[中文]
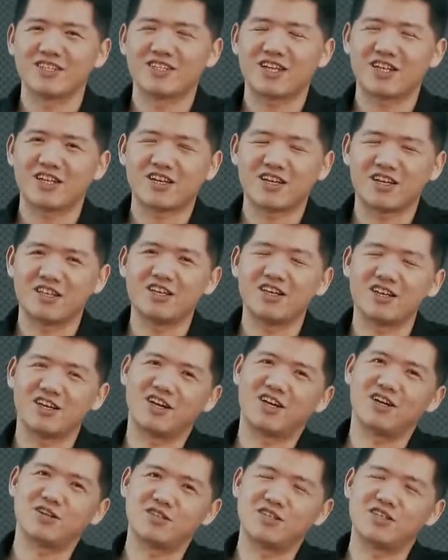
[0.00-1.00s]
大家肯定
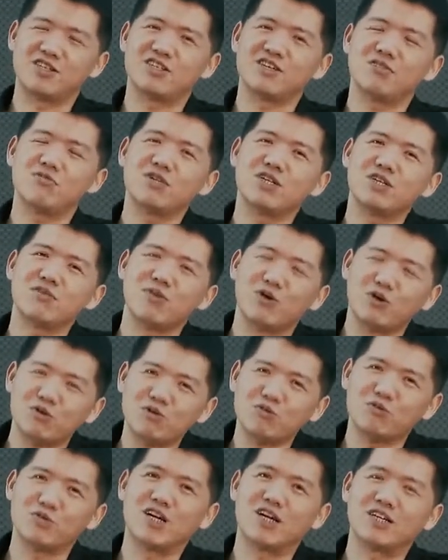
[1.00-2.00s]
很好奇，那为什么我
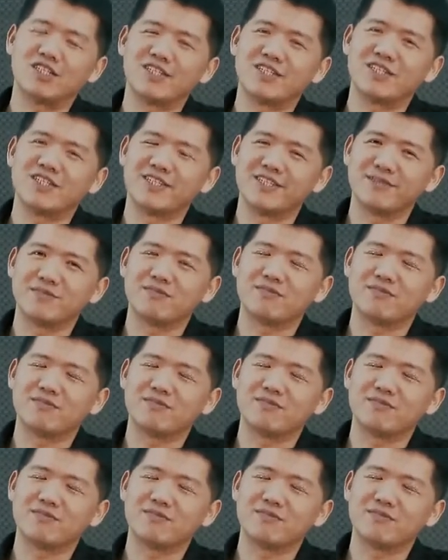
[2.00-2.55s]
遇不到呢？